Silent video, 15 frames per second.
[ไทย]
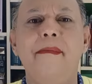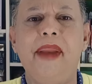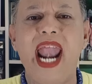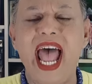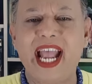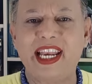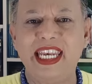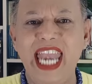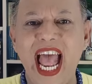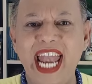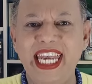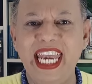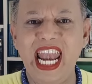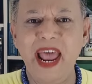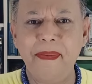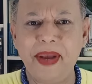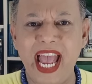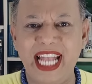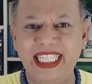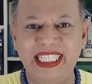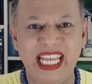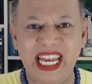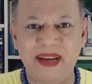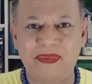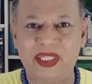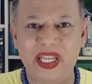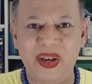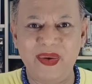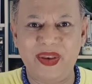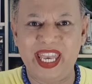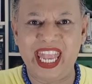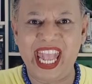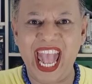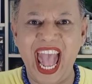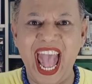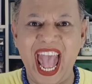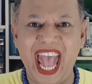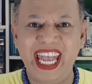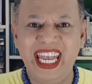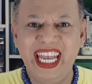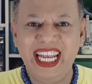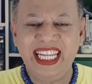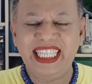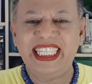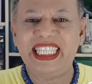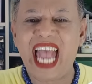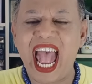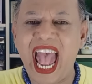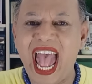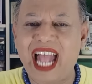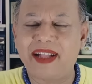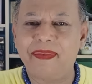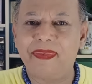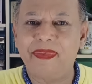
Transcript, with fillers: ผลักดันได้รับการสนับสนุนค่ะ จาก